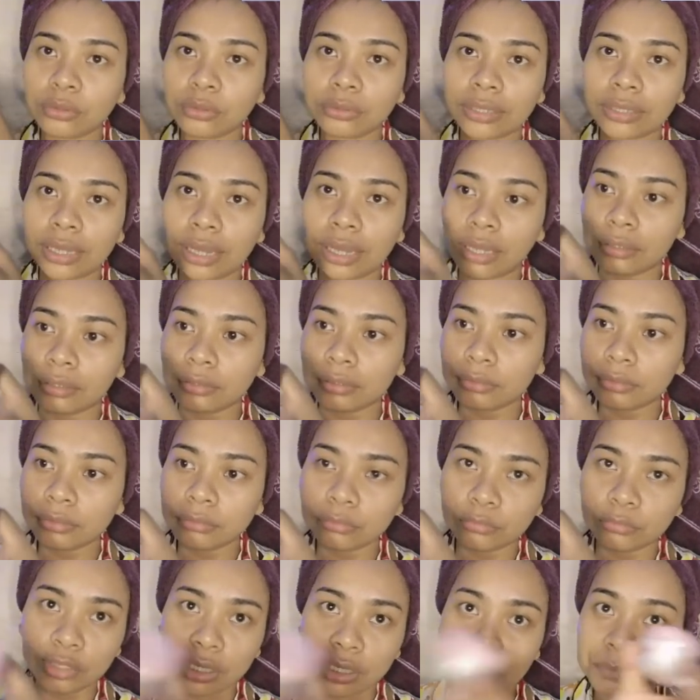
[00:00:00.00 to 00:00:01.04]

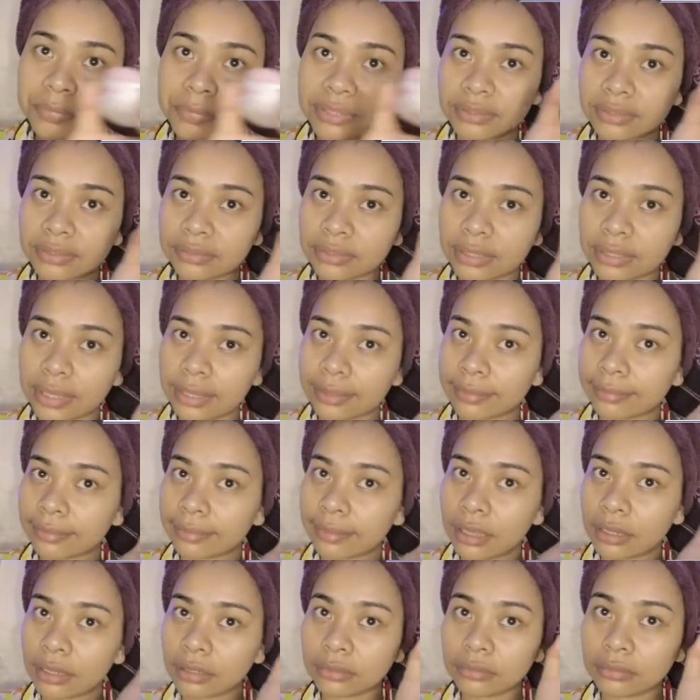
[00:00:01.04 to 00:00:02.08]
gunakannya mungkin bisa
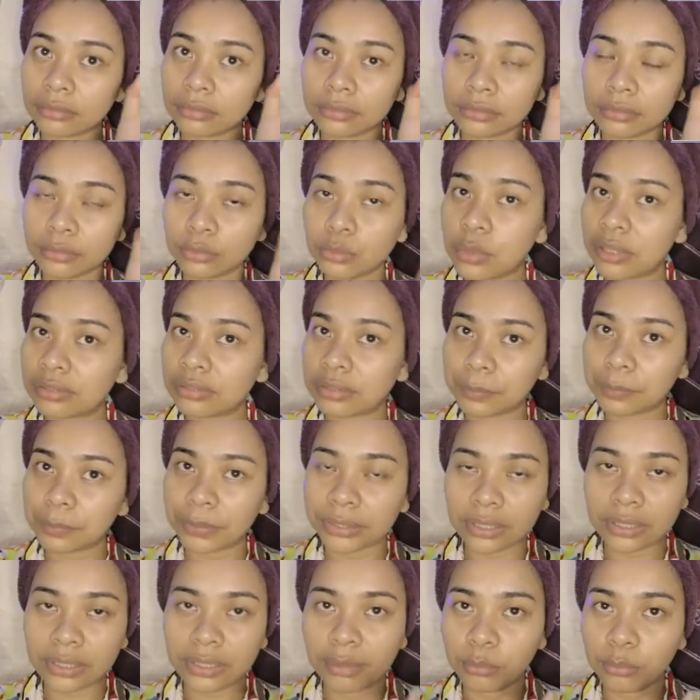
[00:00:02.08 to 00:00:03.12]
sekitar 2
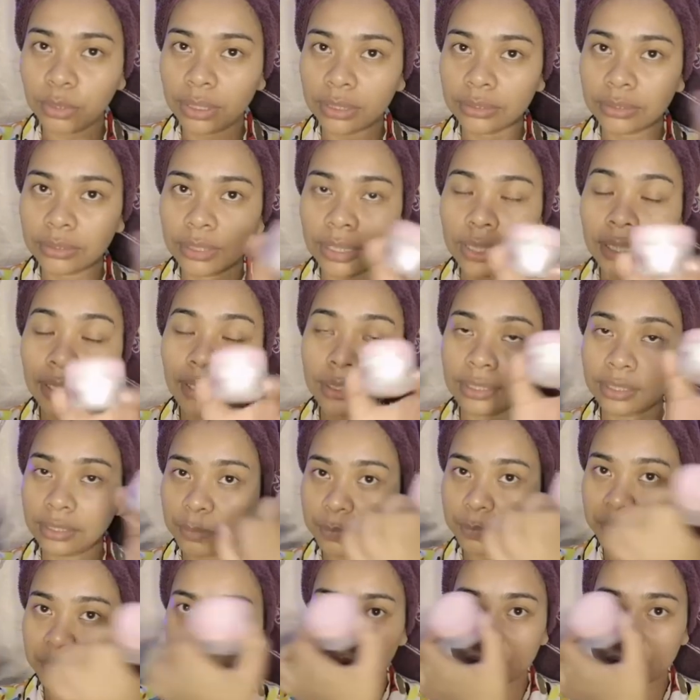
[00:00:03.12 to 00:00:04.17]
sampai 3 bulan
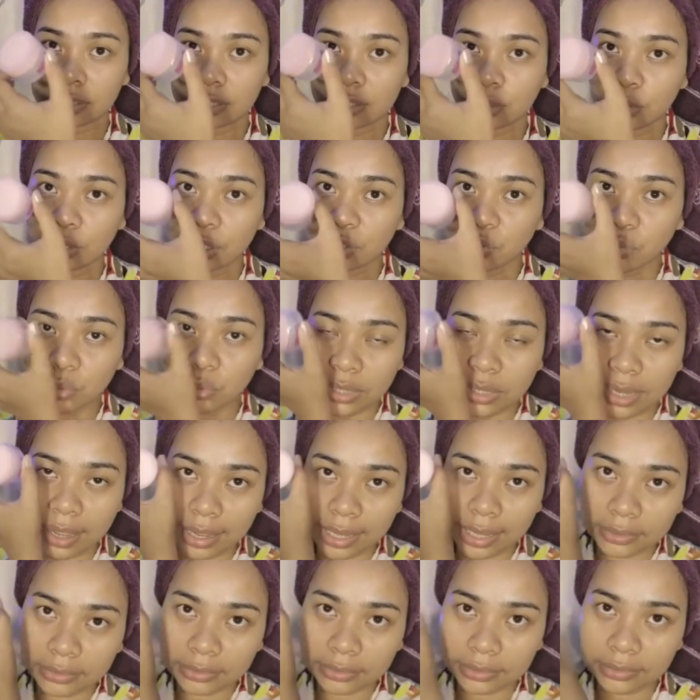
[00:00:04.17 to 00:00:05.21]
ini misalnya ini udah
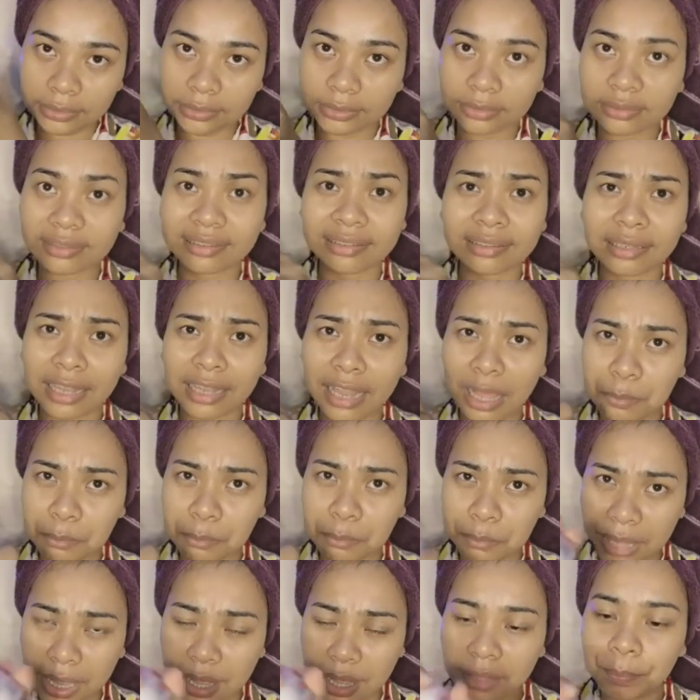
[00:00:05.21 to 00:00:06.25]
gunakan
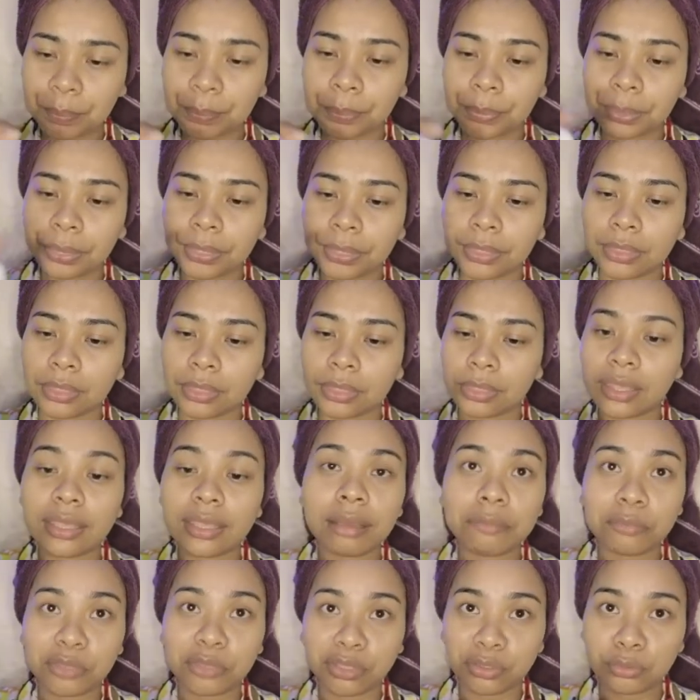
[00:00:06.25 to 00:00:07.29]
selama 3
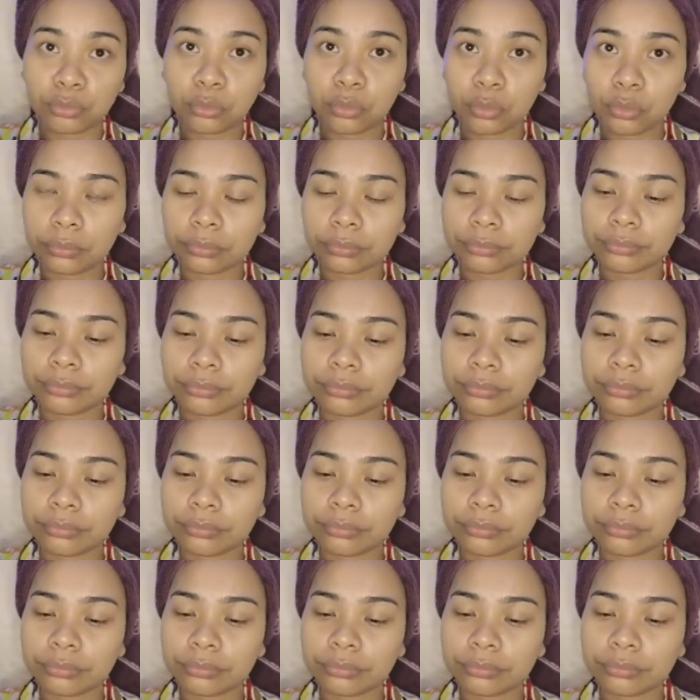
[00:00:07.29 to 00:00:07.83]
minggu